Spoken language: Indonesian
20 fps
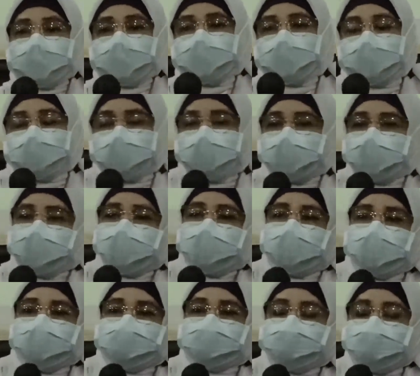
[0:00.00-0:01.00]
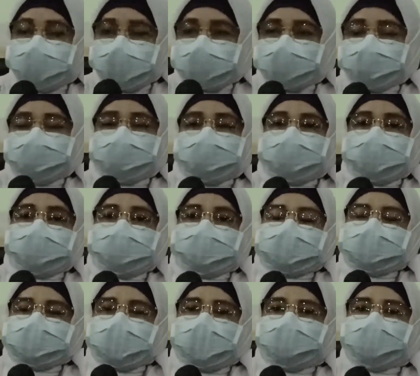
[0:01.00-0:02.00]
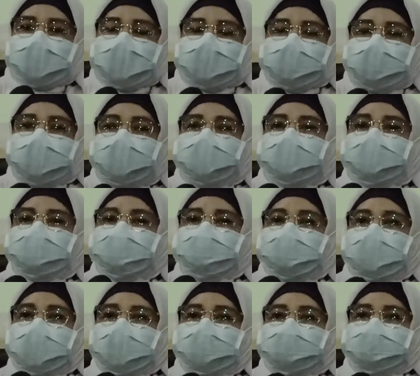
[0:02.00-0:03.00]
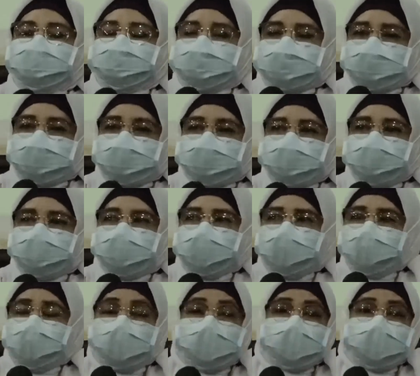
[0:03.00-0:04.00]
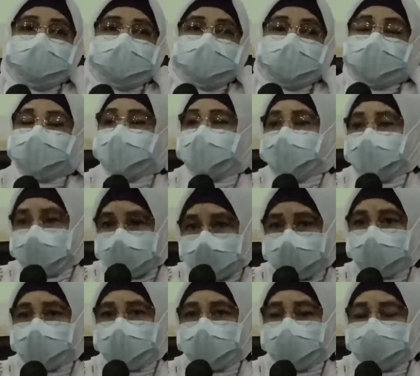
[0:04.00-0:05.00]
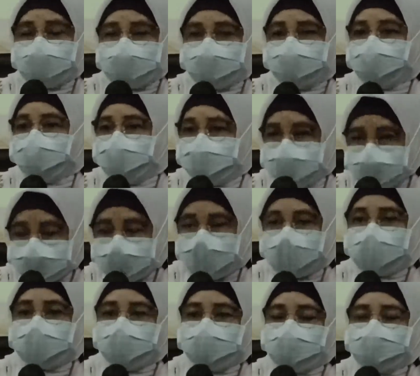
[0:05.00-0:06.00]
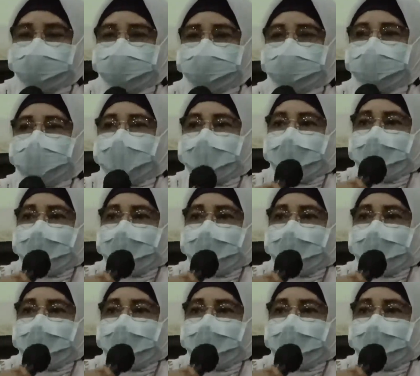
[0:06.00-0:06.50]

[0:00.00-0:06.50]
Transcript: uh, sulit untuk dipersiapkannya dan juga uh, dengan anggaran yang cukup besar kalau untuk